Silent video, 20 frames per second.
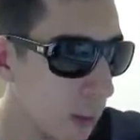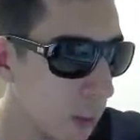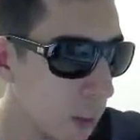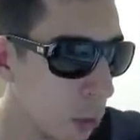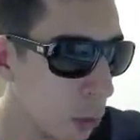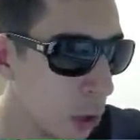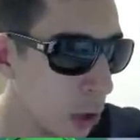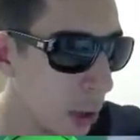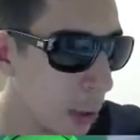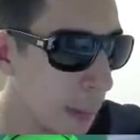
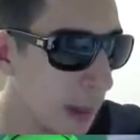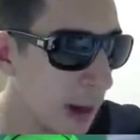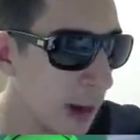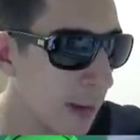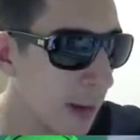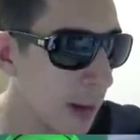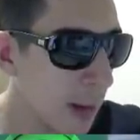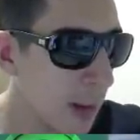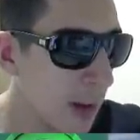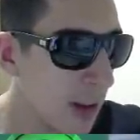bu oyuna para
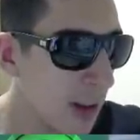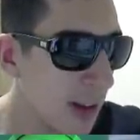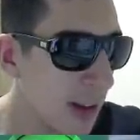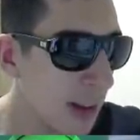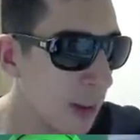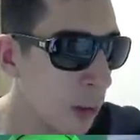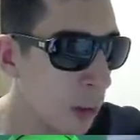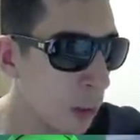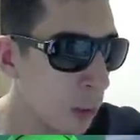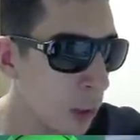vermenizi
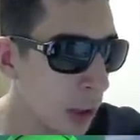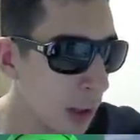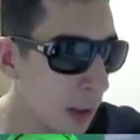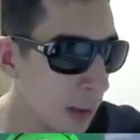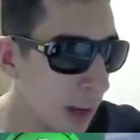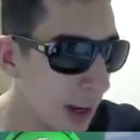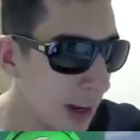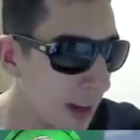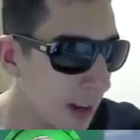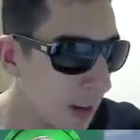istemiyorum. Bunu
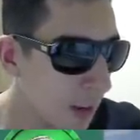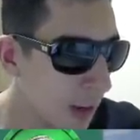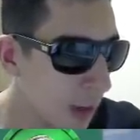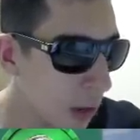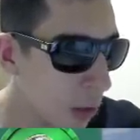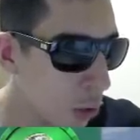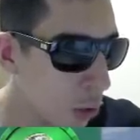hep her seferinde